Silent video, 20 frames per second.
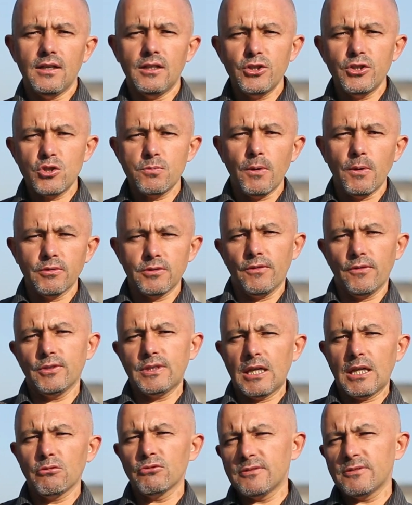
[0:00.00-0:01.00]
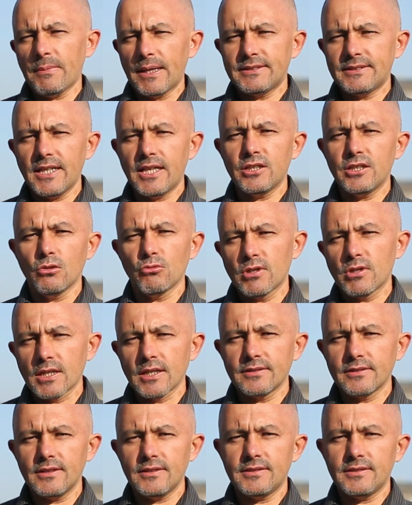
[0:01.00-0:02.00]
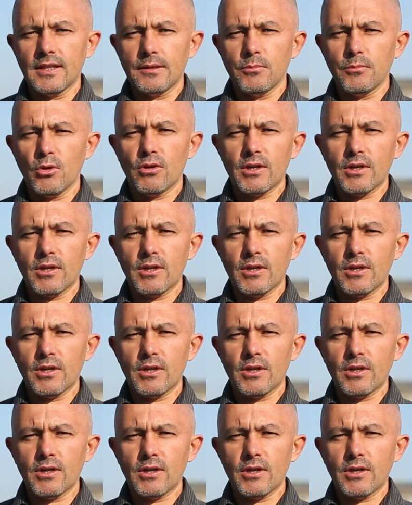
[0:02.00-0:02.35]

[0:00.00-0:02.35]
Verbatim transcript: liczbą związaną z materią, kryzysem,